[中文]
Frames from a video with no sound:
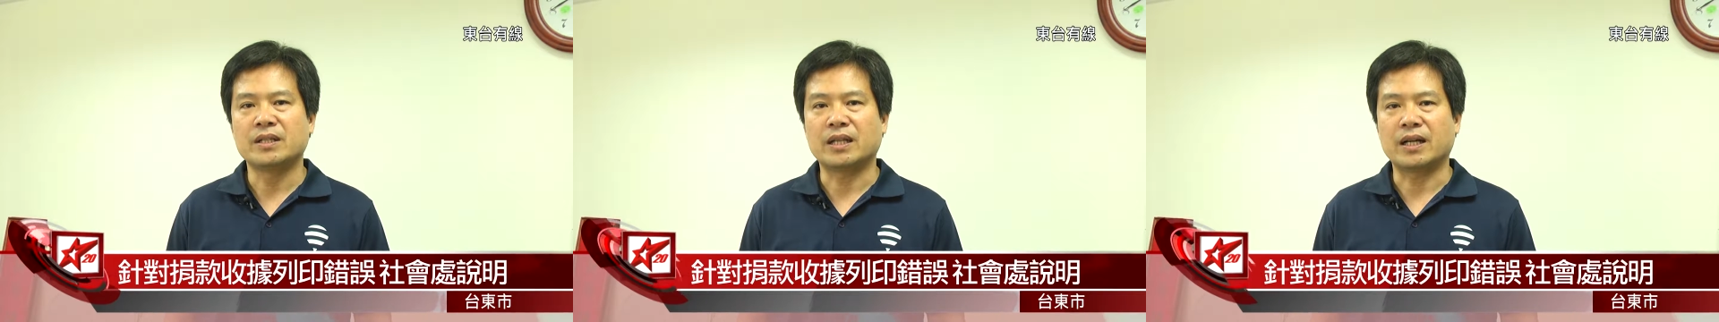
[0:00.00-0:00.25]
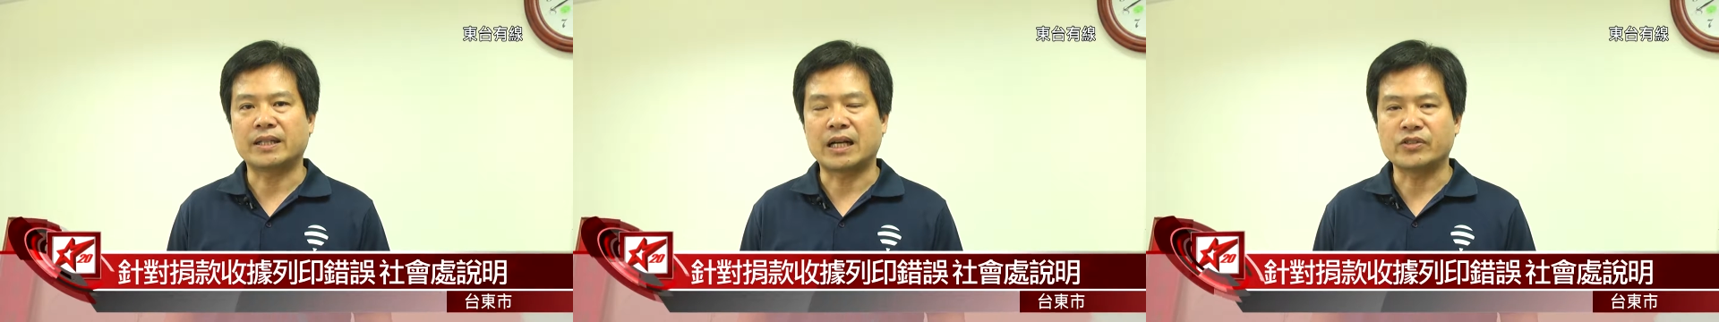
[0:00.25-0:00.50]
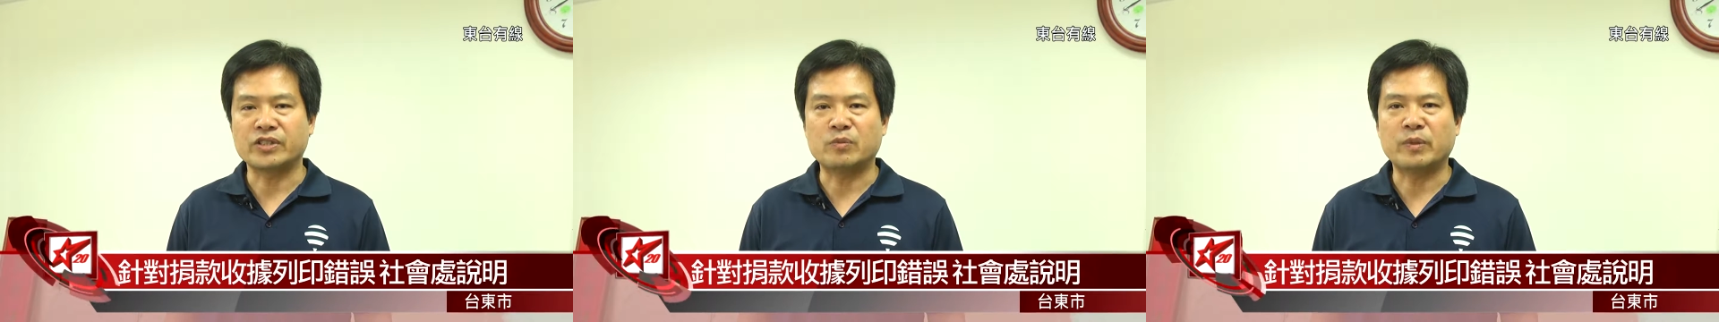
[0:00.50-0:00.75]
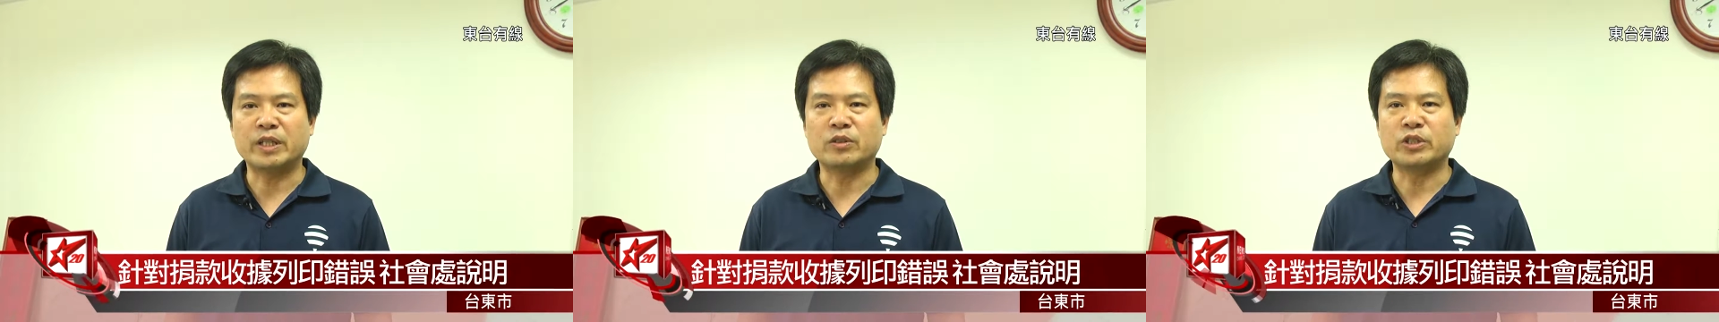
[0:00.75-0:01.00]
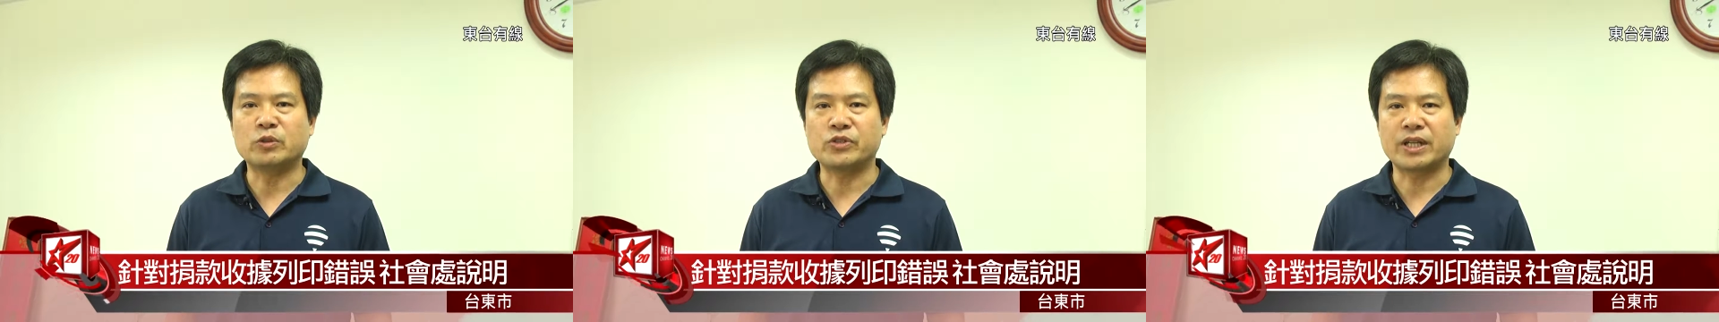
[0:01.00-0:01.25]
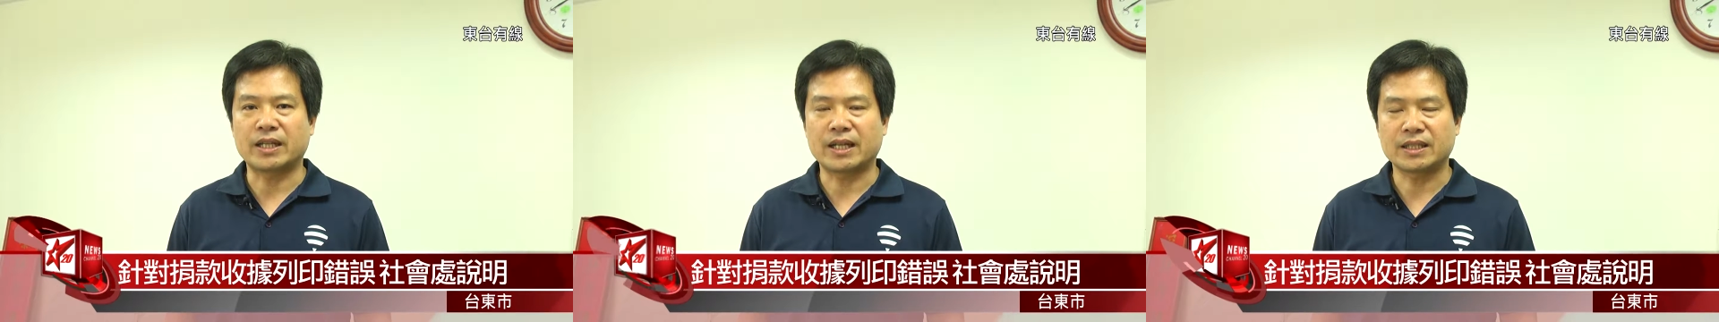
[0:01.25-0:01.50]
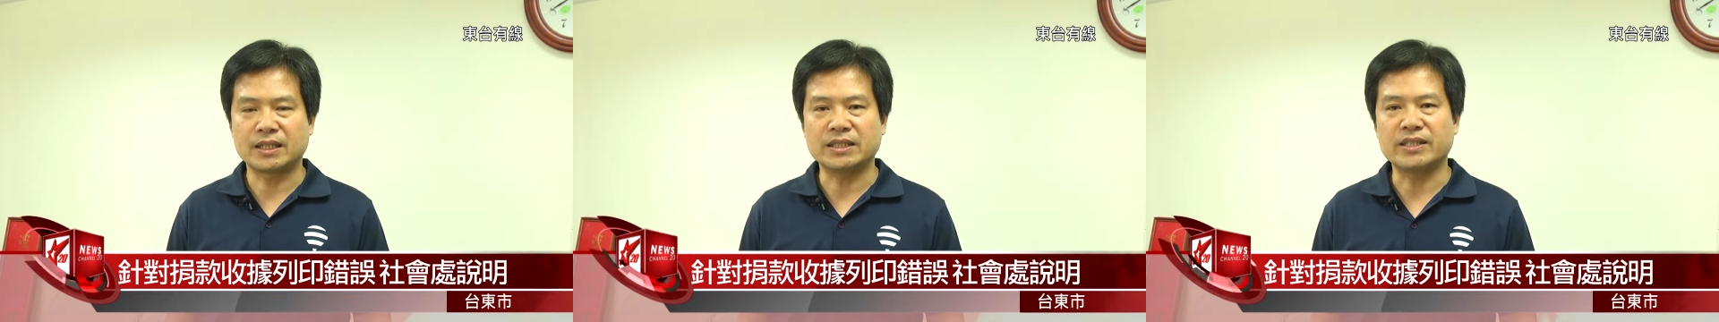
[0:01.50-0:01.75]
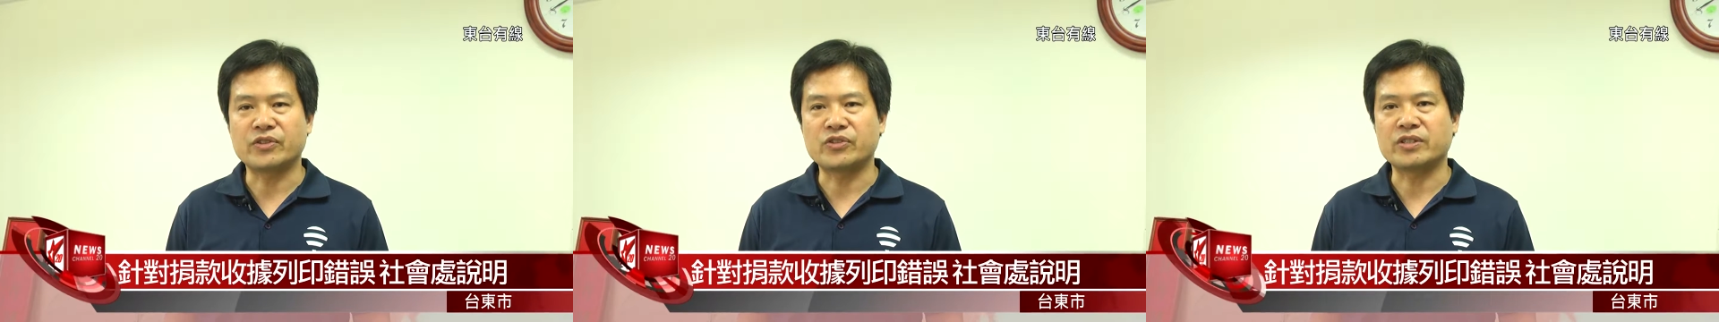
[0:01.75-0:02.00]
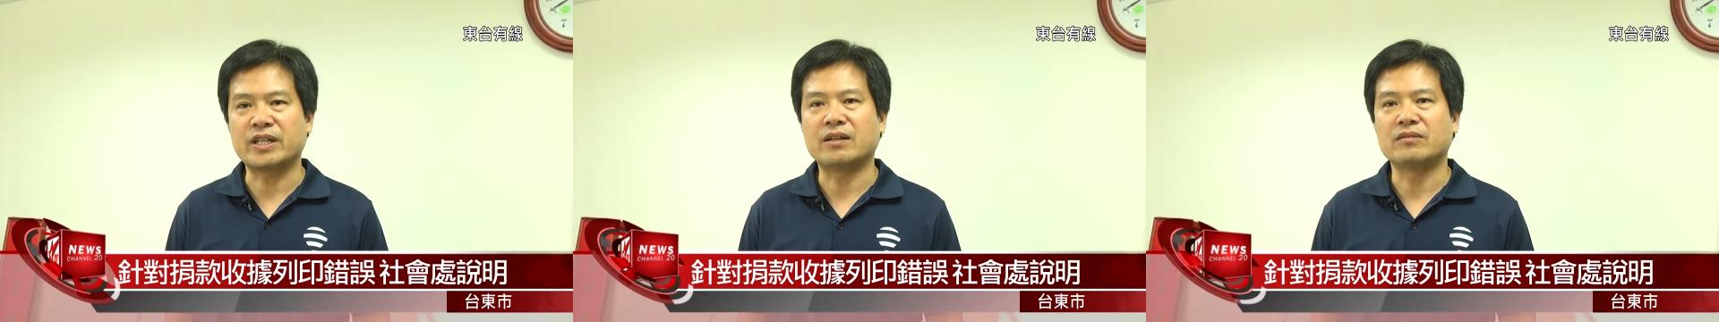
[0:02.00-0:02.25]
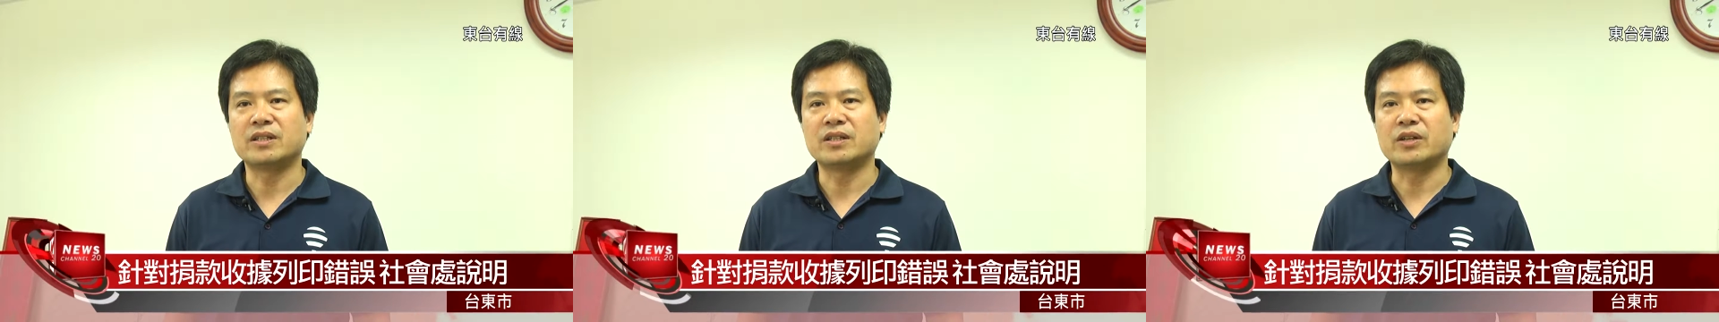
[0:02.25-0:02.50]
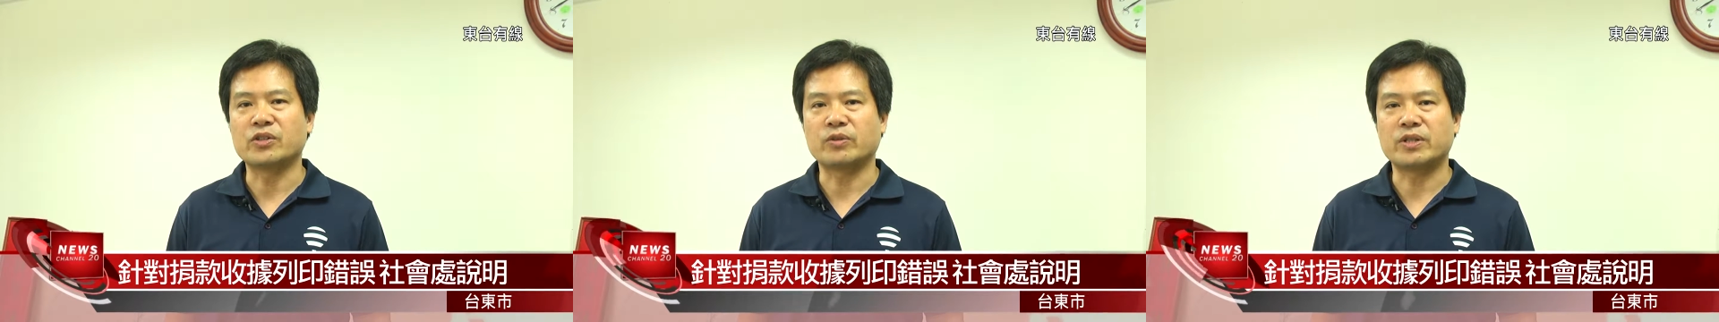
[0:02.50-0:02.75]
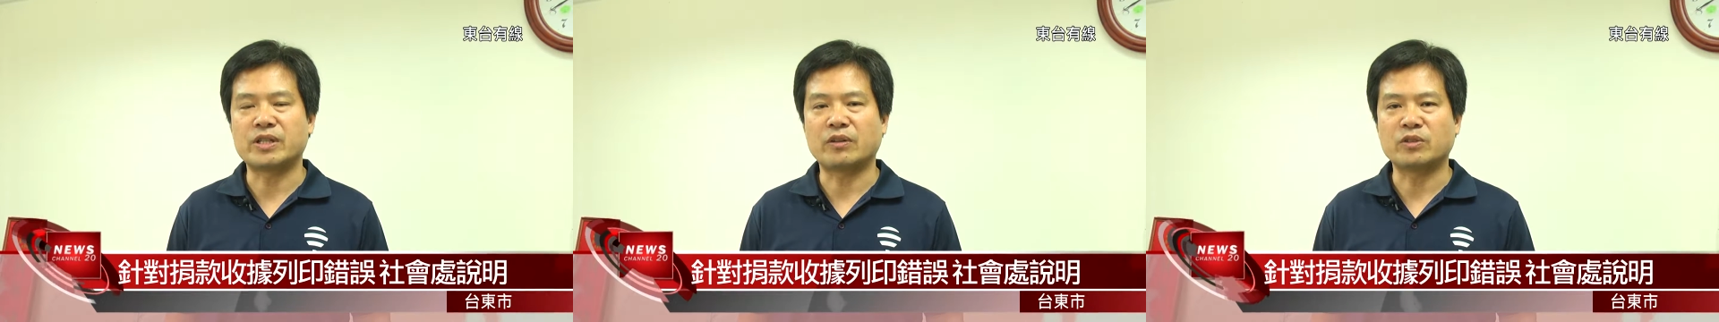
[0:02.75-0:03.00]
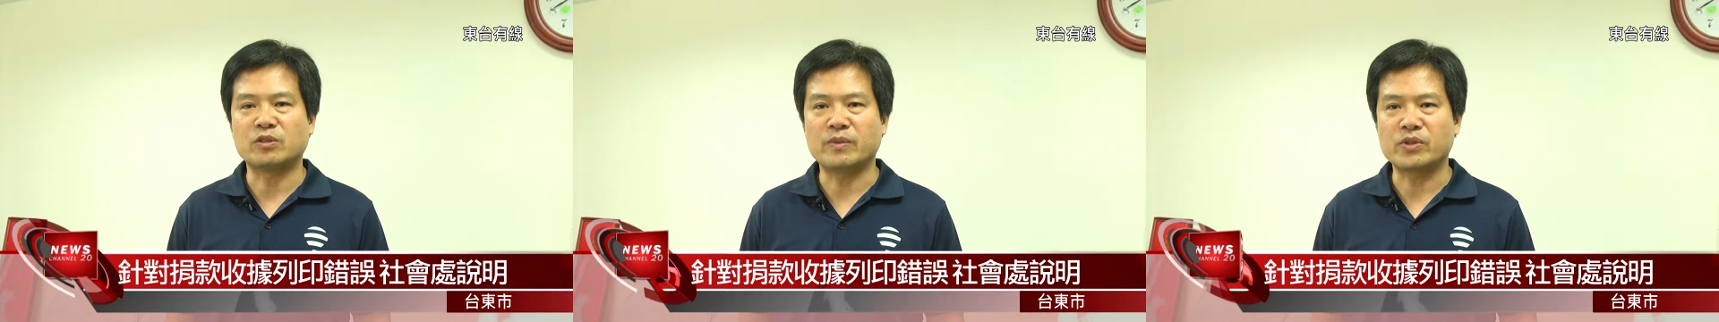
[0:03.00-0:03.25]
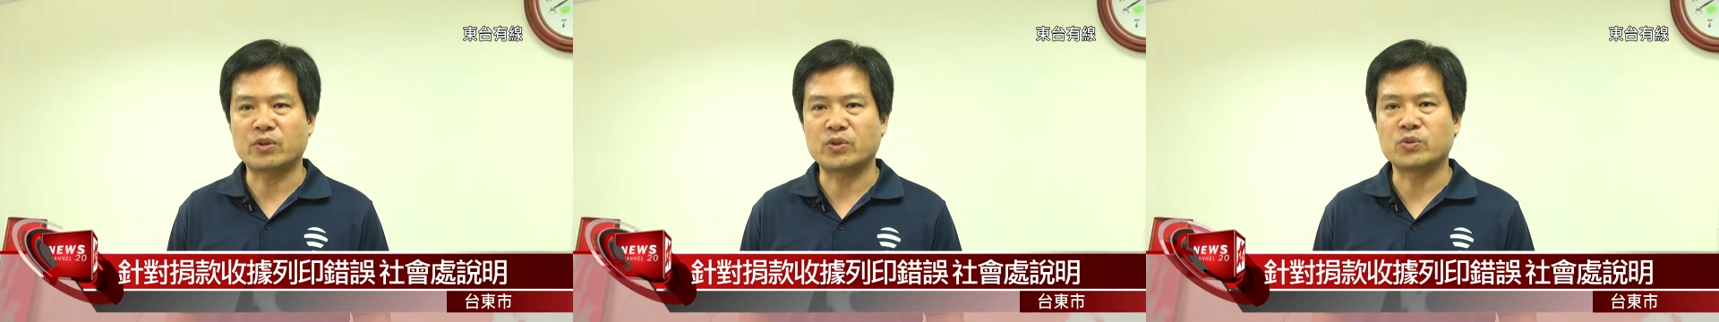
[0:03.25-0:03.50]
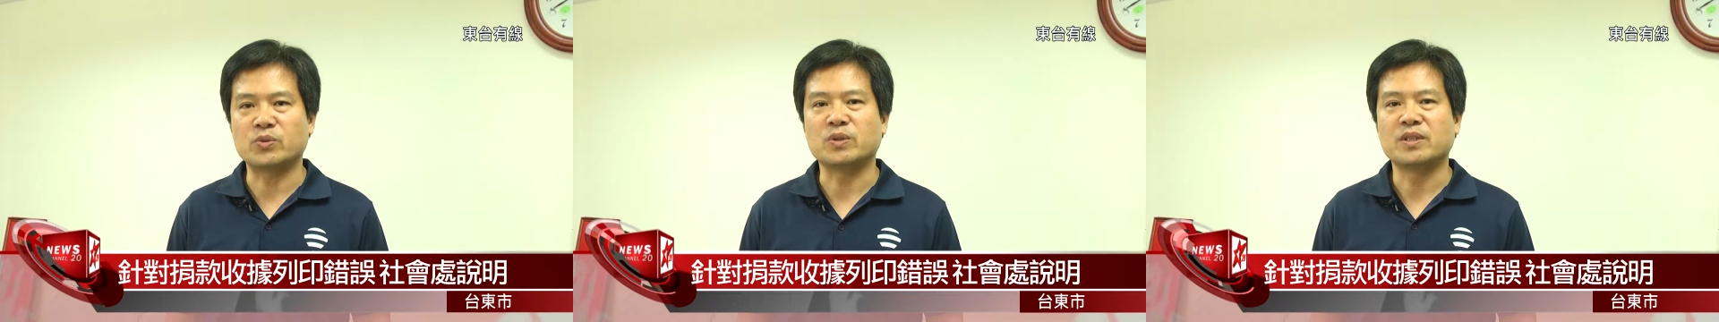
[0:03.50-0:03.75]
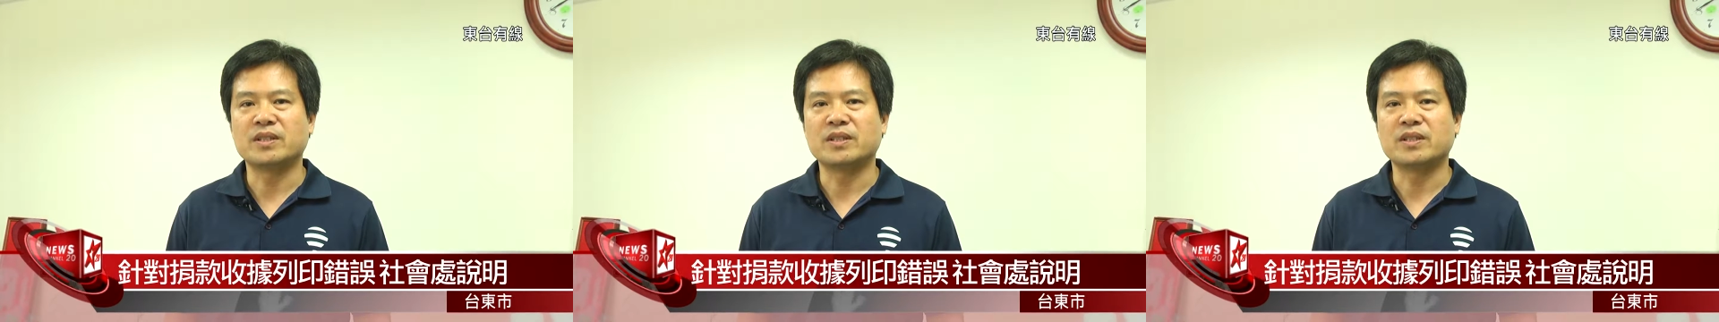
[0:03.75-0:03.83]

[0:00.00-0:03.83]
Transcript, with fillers: 他当时没有留下他个人的资料哦，所以造成我们收据